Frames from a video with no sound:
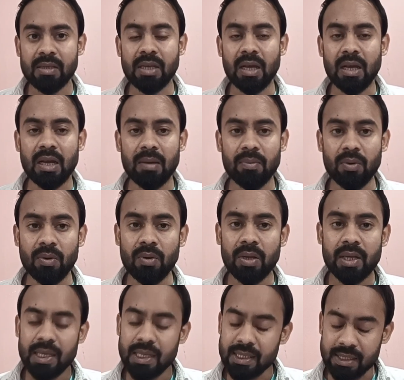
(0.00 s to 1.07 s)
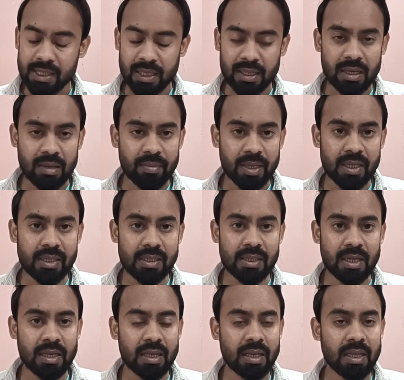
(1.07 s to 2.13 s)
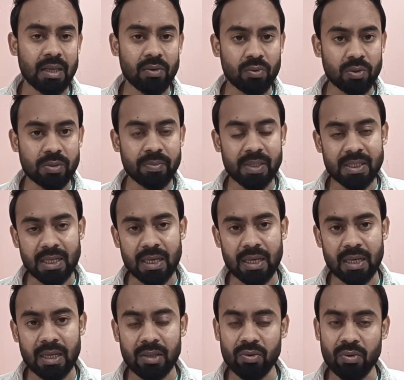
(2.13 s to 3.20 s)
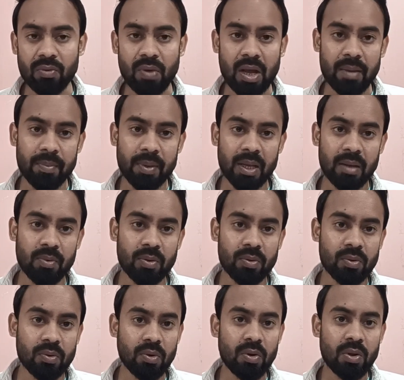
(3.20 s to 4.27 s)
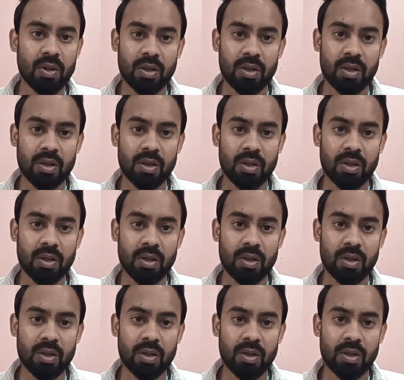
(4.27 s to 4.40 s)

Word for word: या आप लोग इंस्टाग्राम आईडी चला रहे हैं कुछ भी चला रहे हैं तो वहाँ पे आप लोगों को